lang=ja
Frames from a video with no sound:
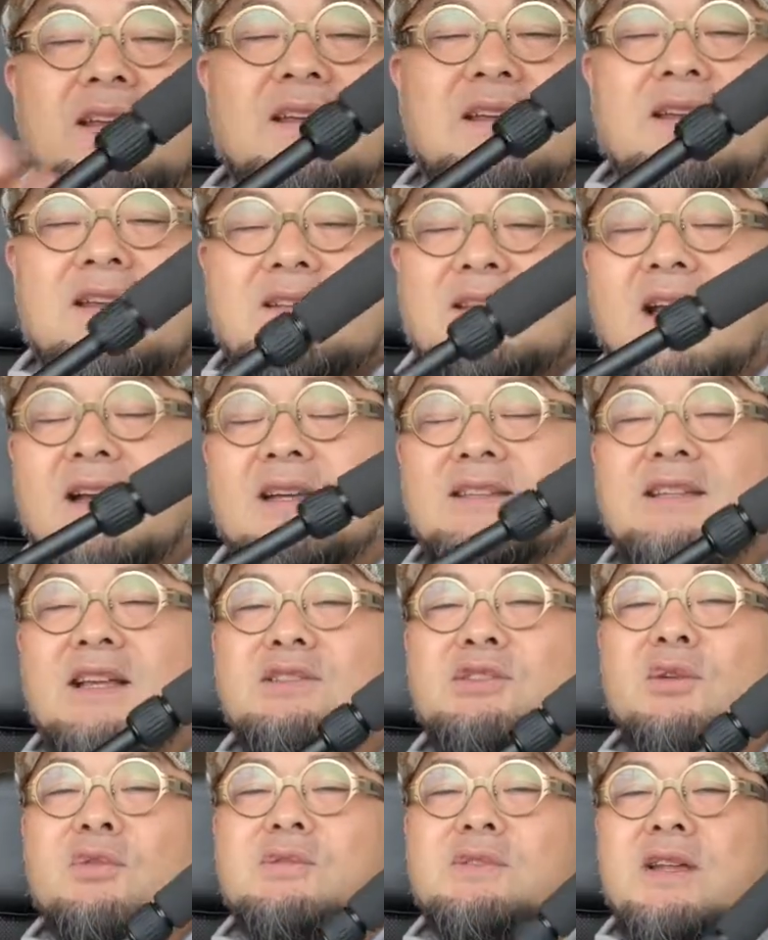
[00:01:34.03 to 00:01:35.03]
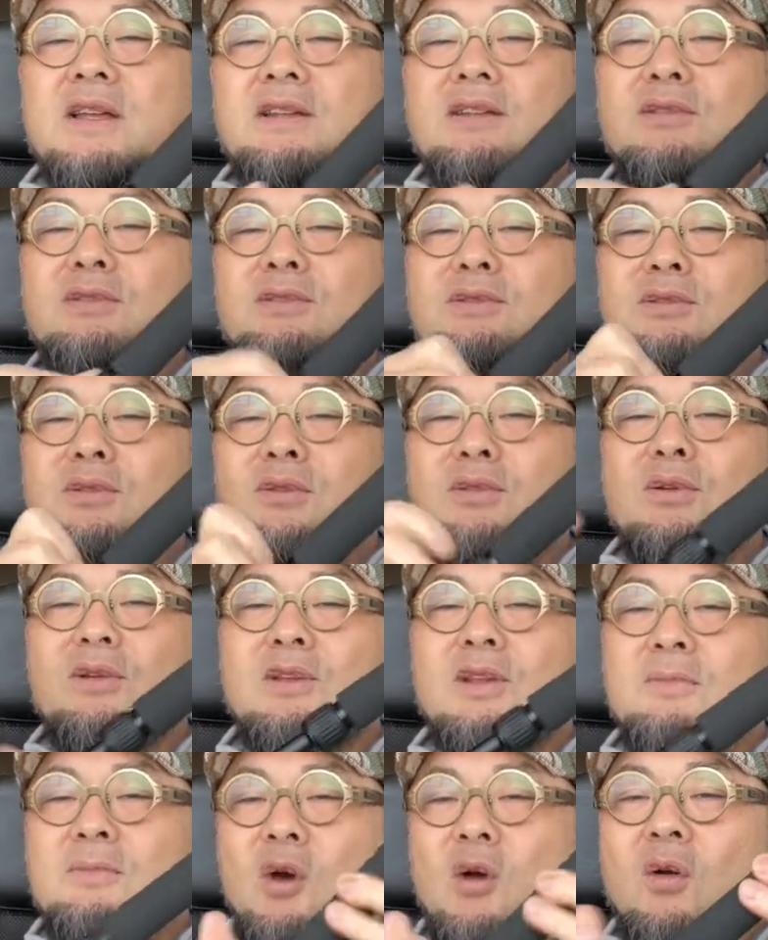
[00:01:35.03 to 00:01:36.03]
えー、高さ調整というとこ
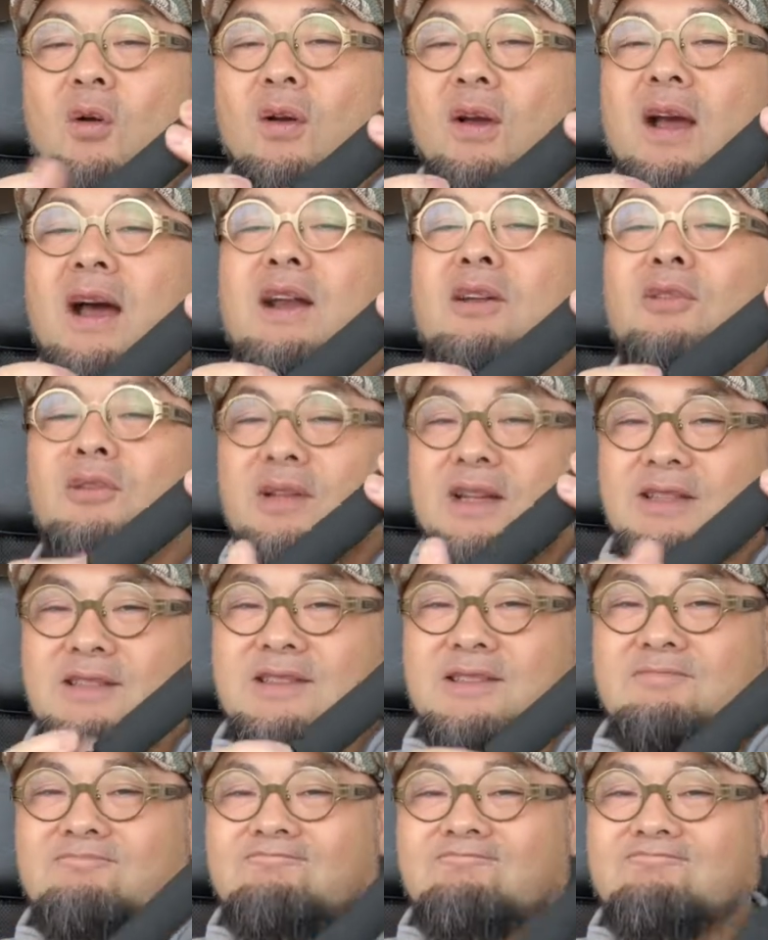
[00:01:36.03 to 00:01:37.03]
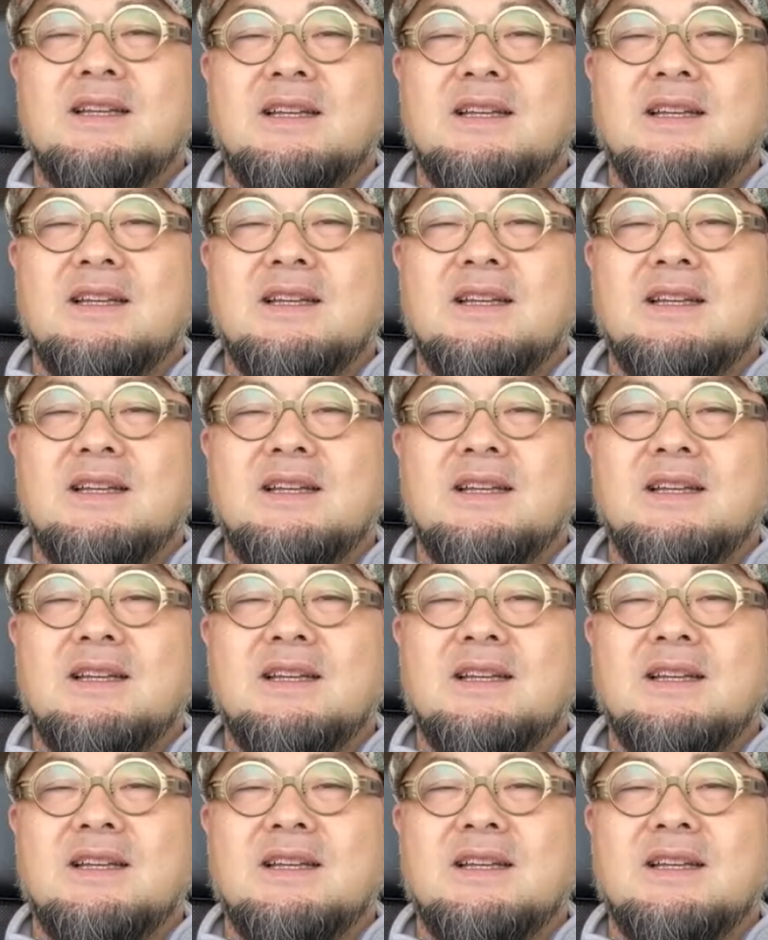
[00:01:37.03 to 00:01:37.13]
ろでも可能です、